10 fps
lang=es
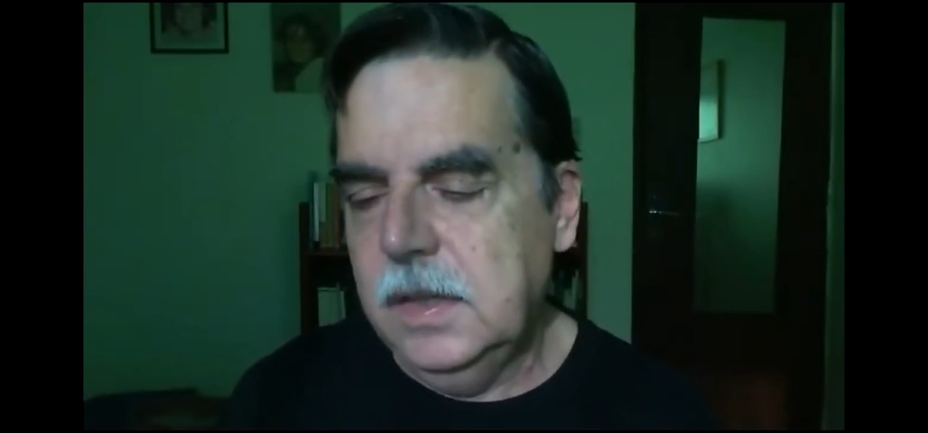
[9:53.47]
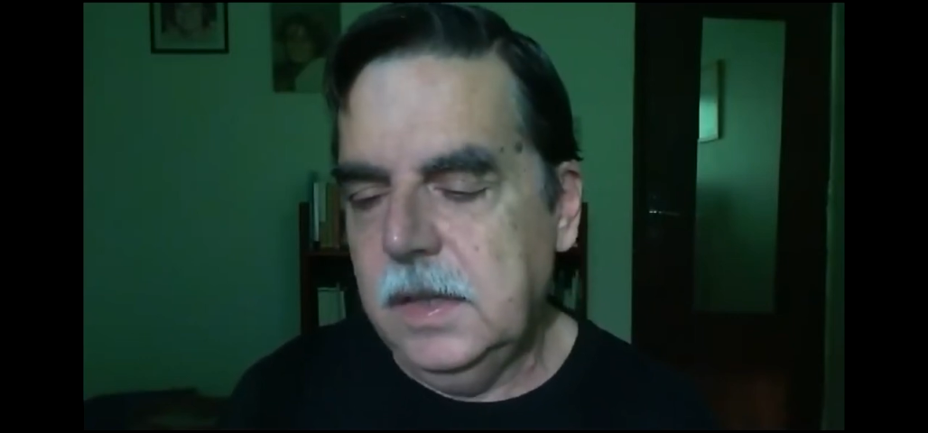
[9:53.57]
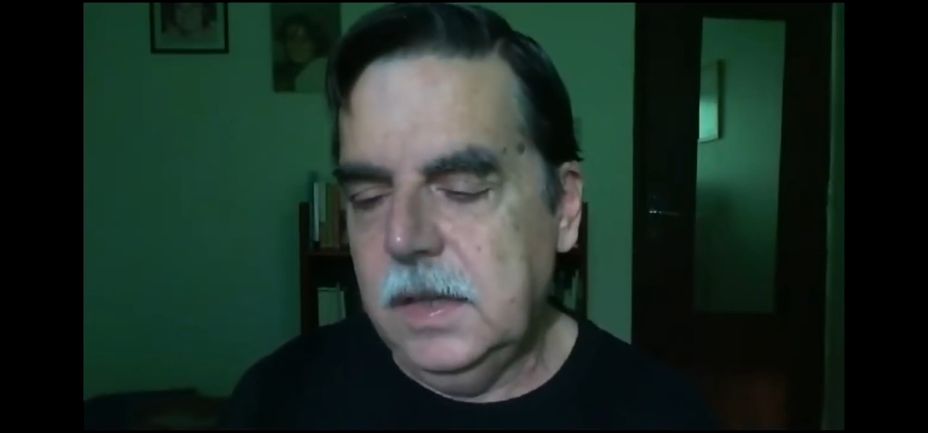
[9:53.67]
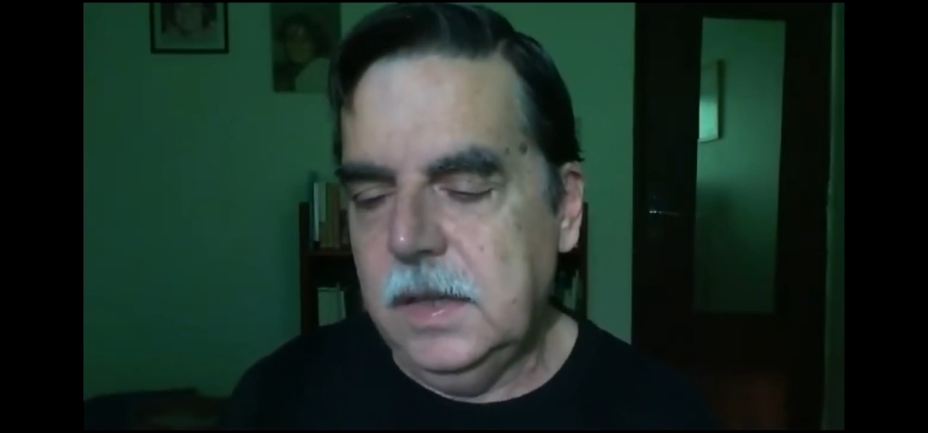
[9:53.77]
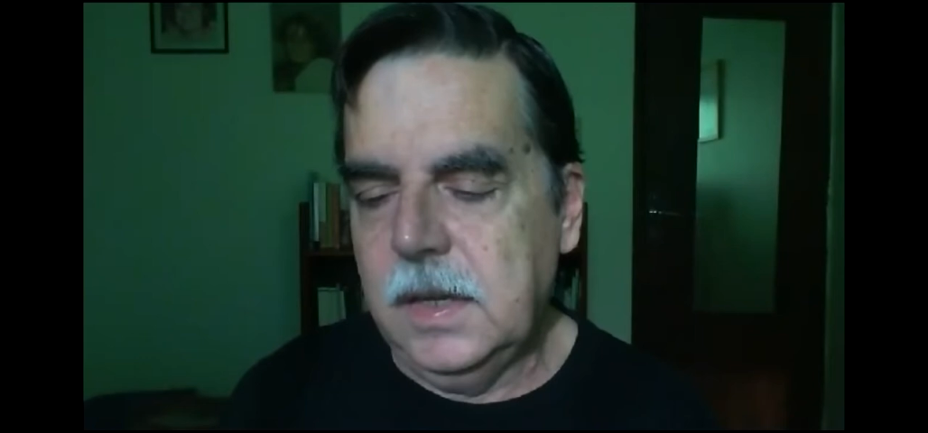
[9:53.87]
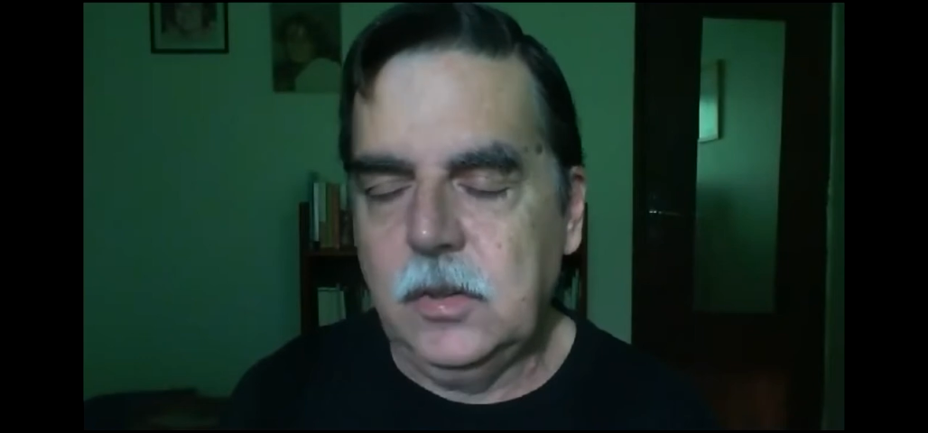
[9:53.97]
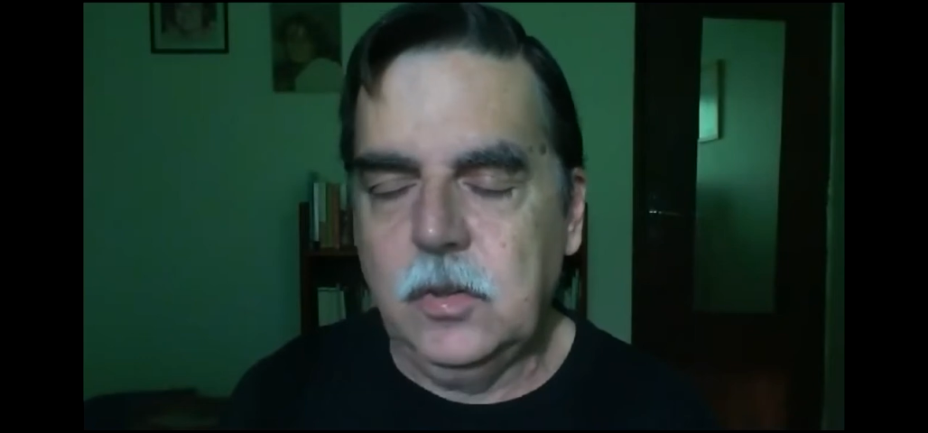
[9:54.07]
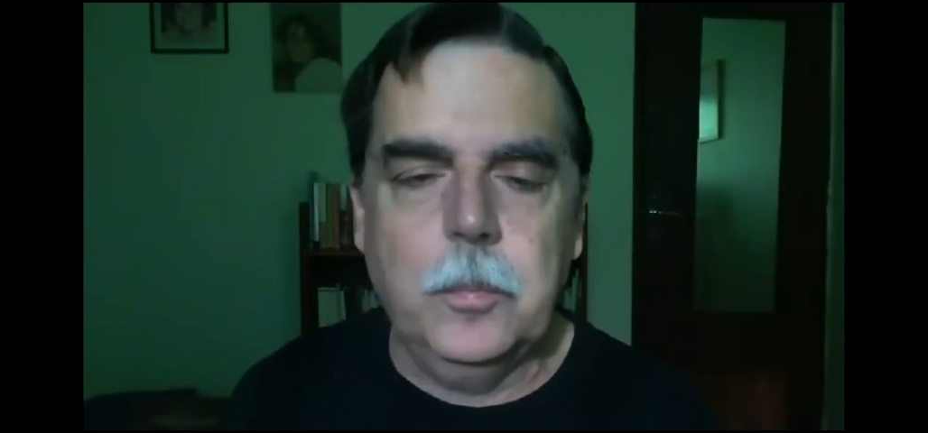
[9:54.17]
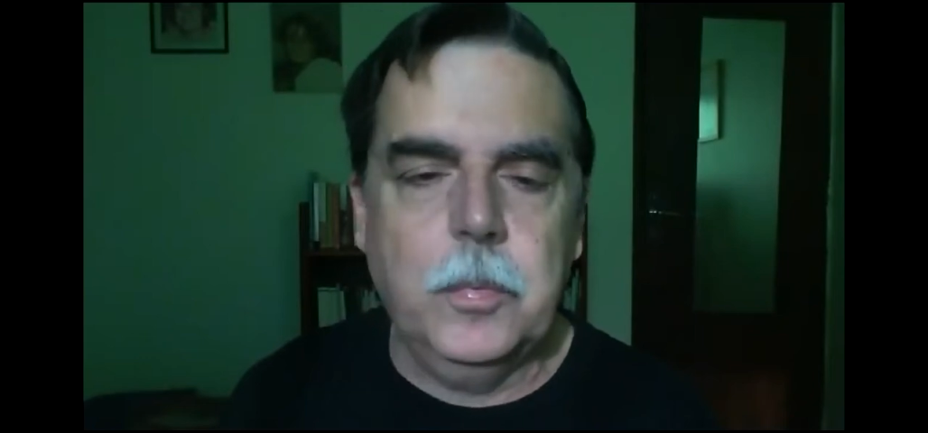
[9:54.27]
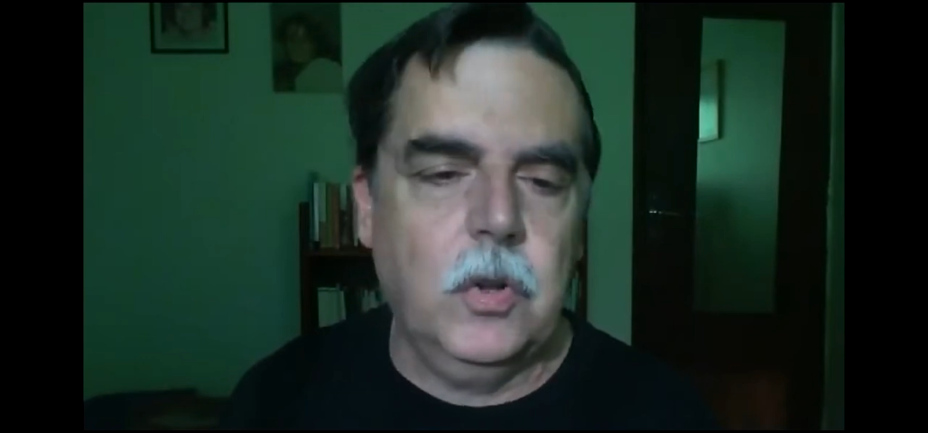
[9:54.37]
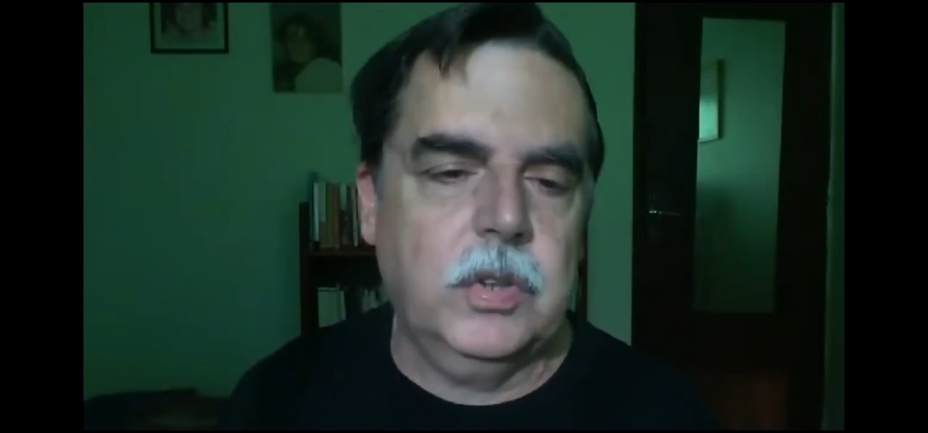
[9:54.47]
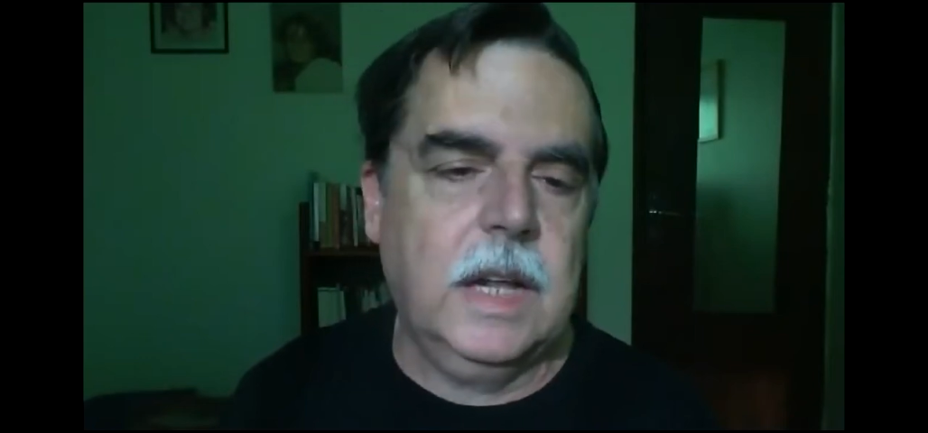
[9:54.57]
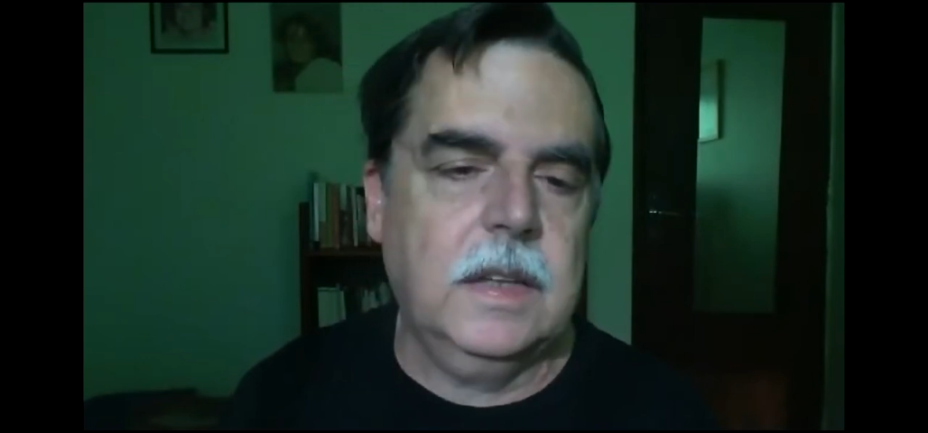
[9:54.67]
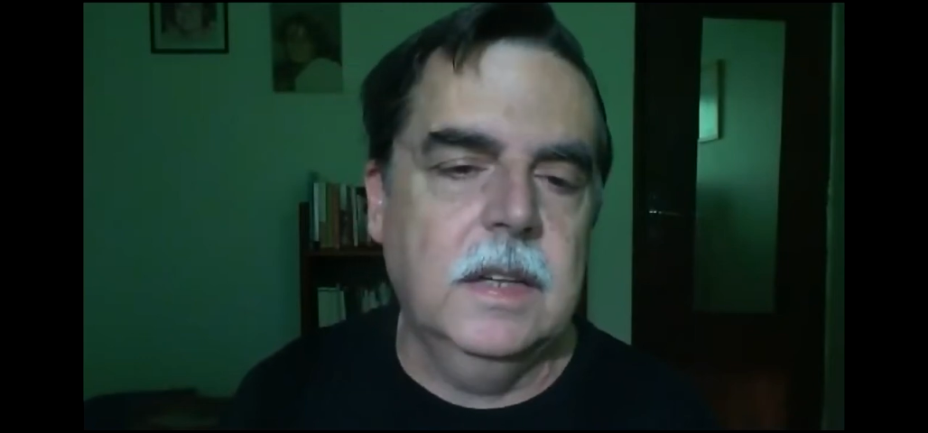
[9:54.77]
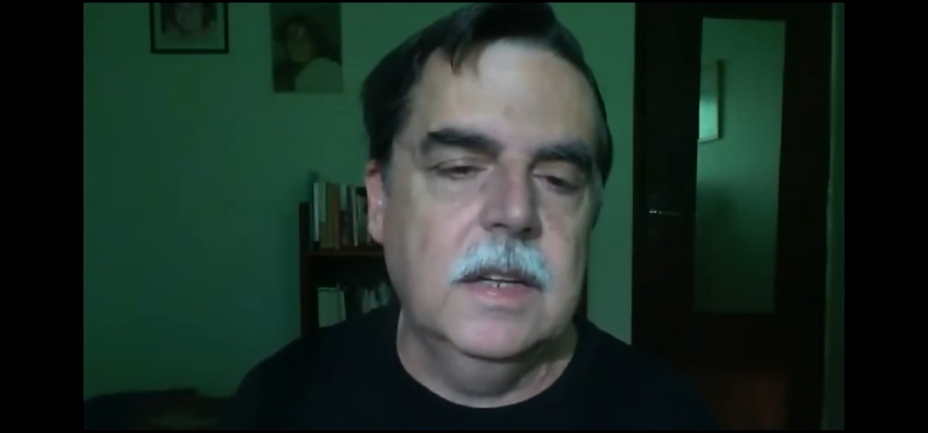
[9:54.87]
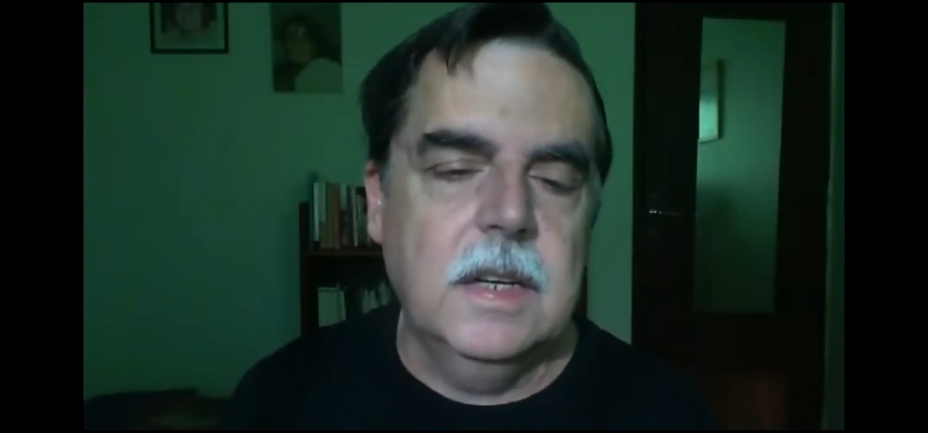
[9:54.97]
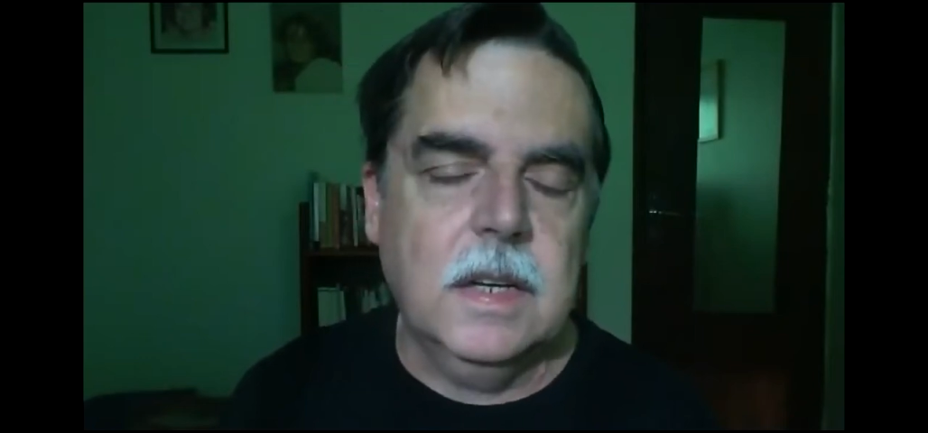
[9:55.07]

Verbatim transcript: eh, asombrosas,